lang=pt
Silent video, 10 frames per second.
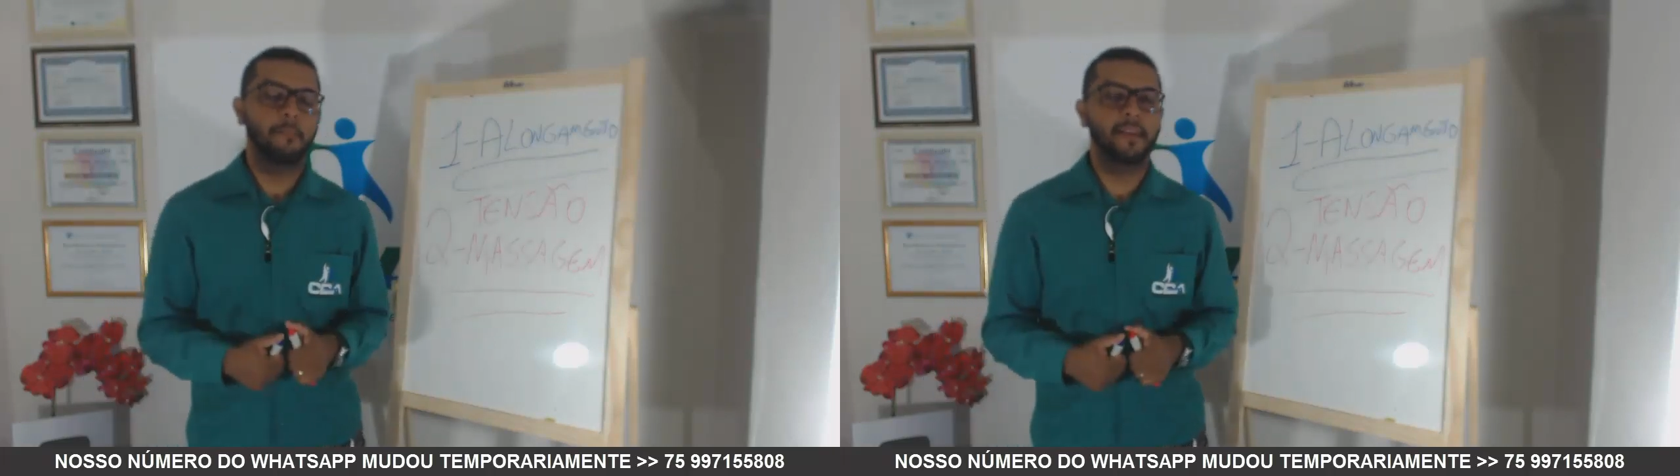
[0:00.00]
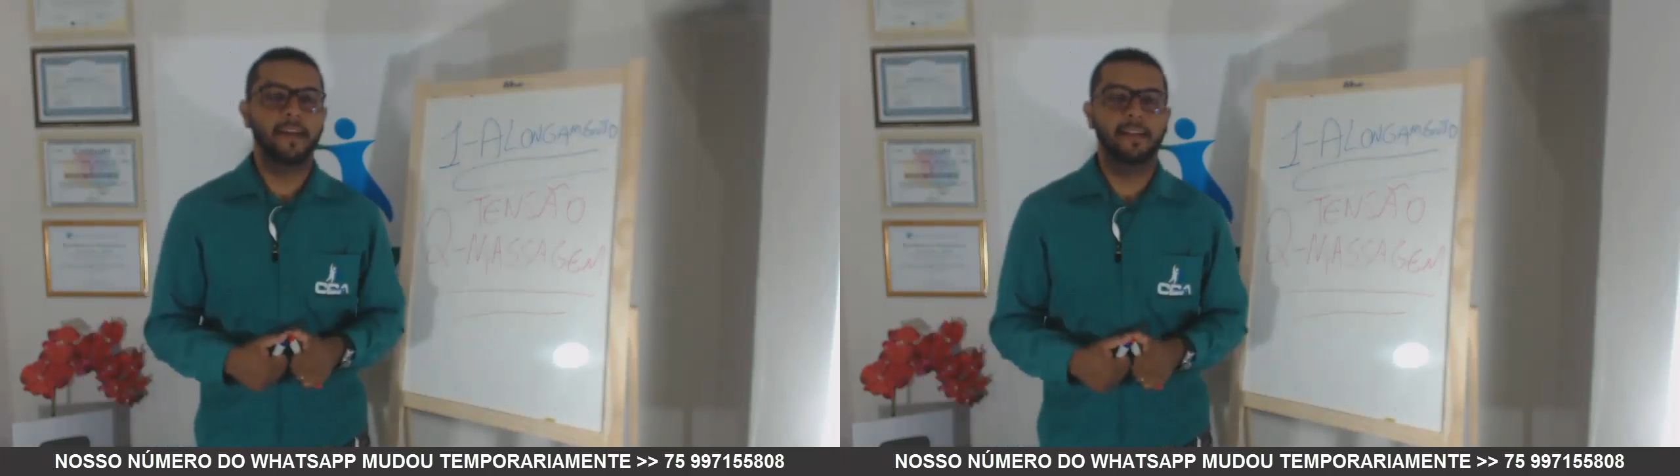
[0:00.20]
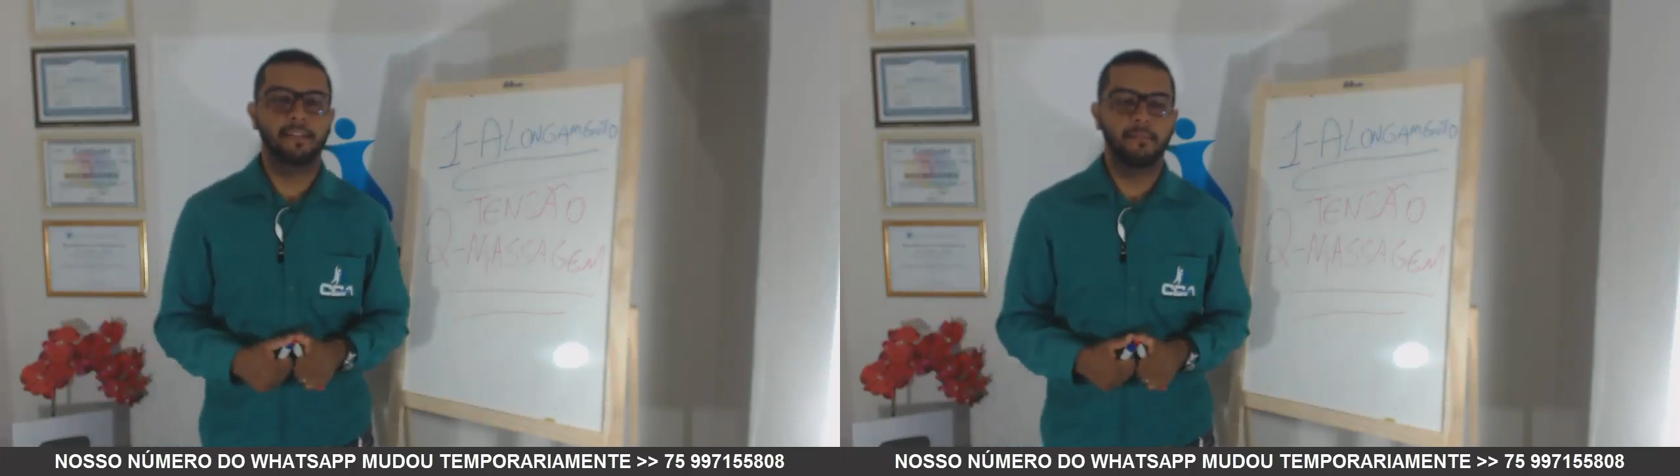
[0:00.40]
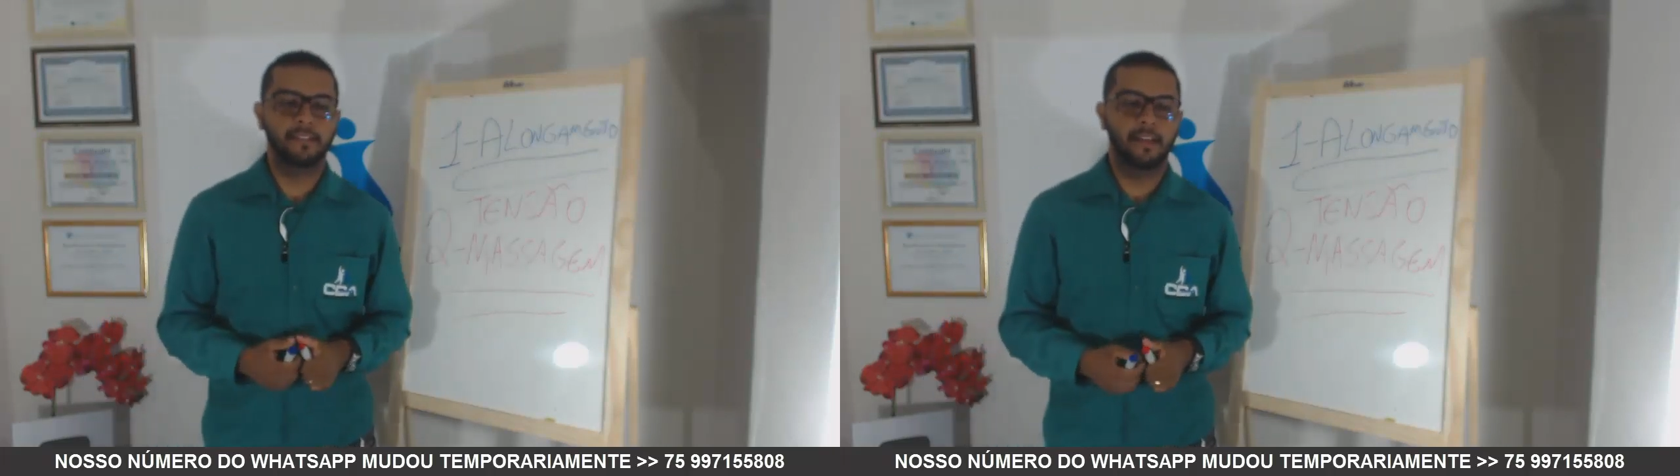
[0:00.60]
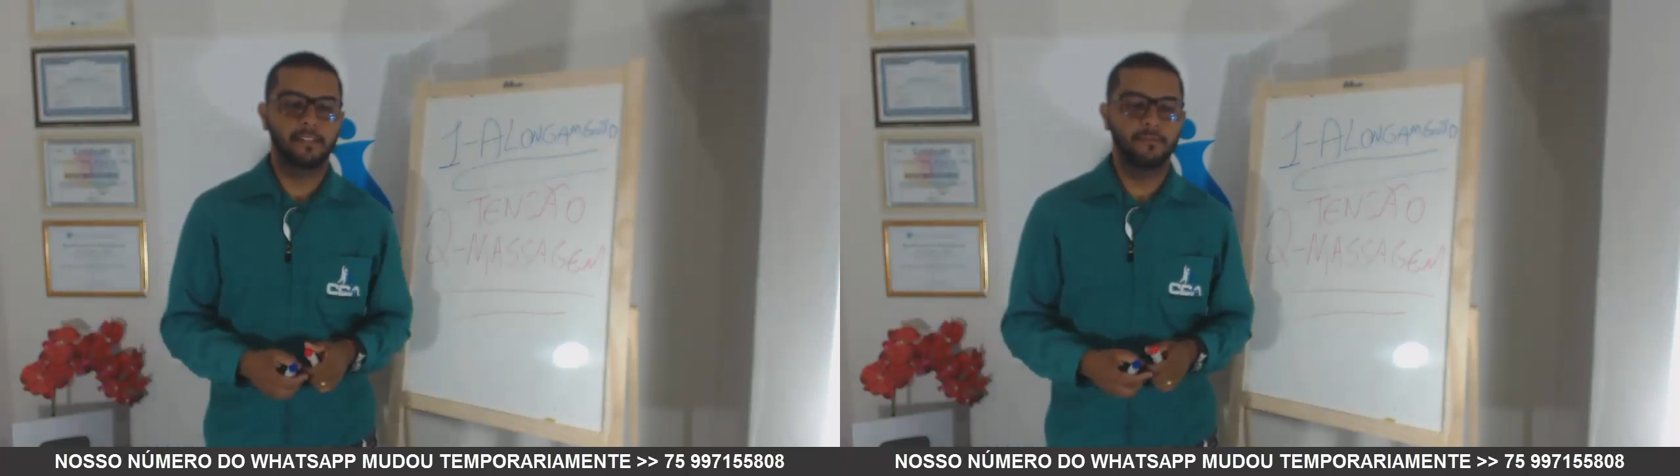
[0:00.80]
aplicar essa
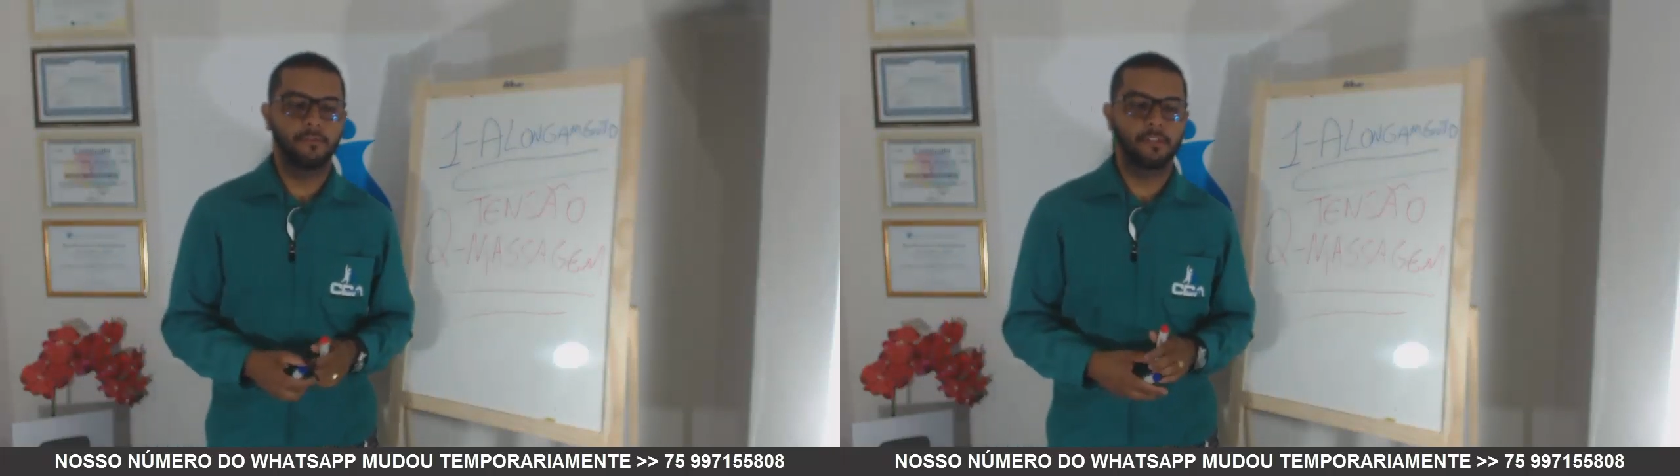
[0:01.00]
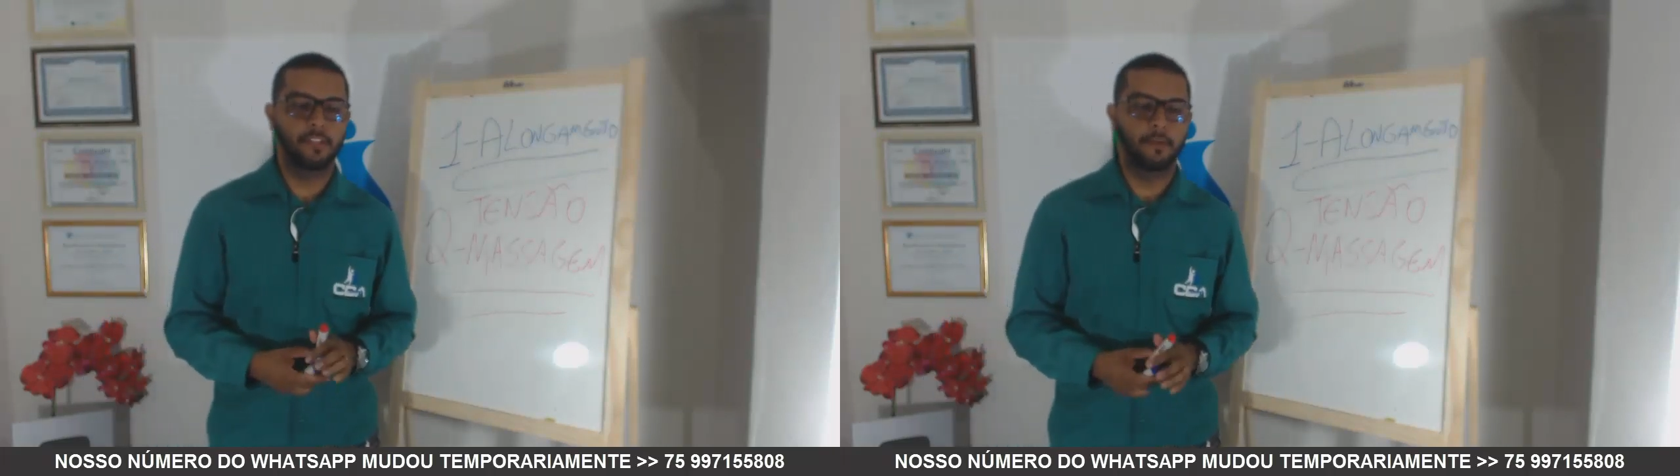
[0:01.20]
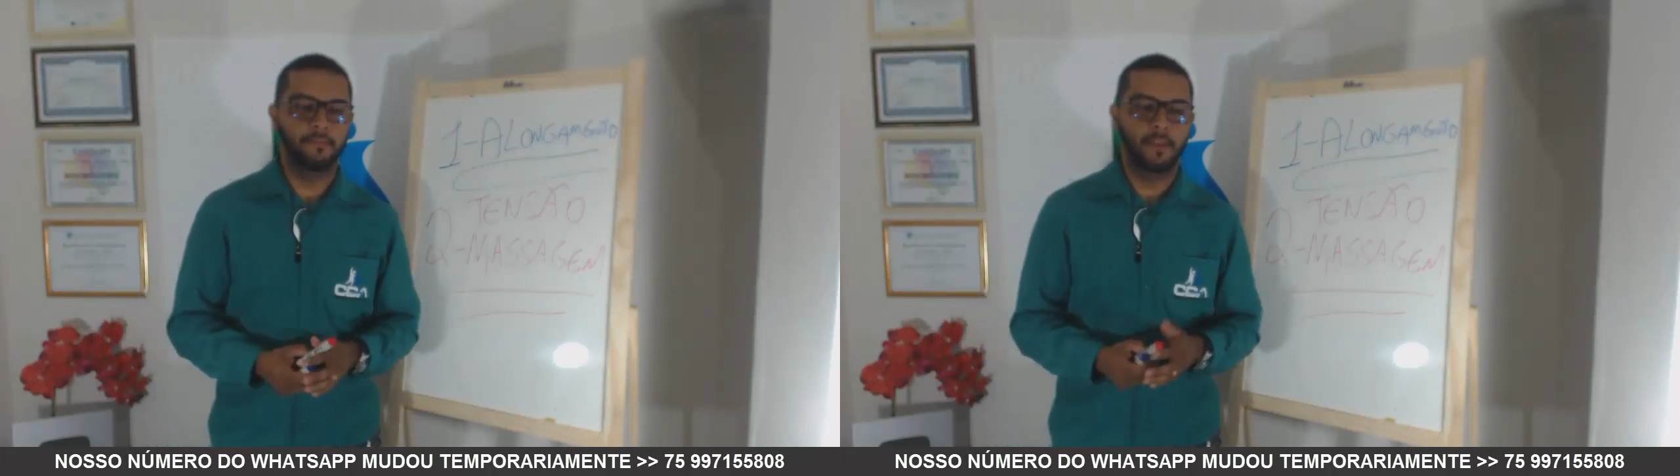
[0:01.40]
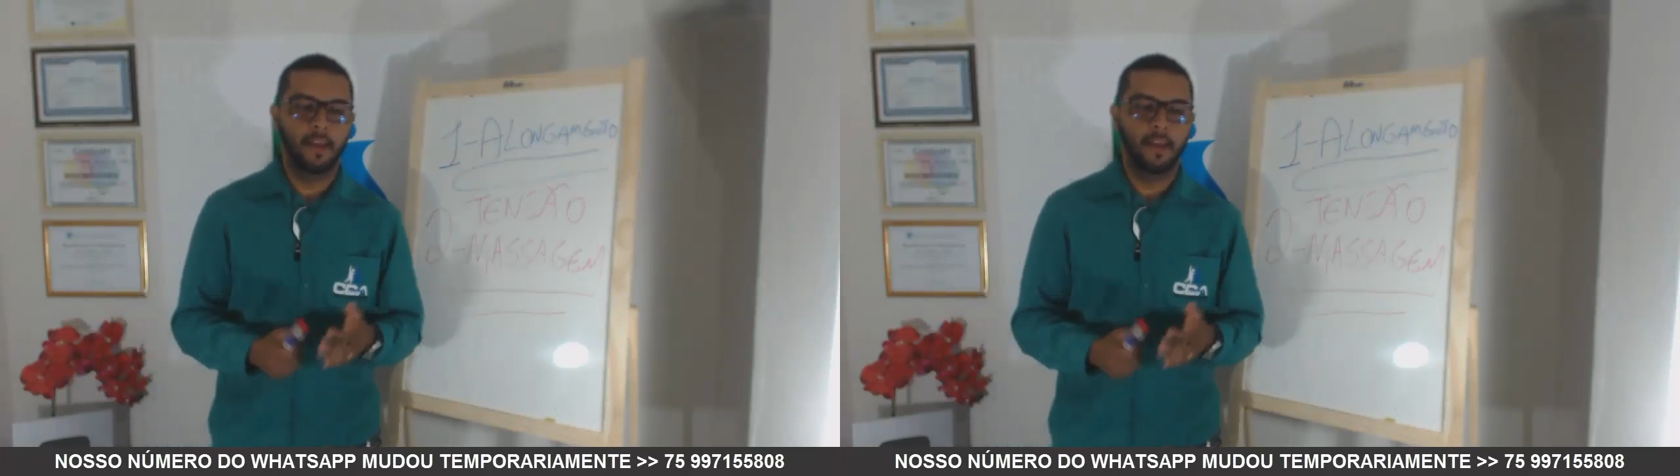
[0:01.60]
massagem em você.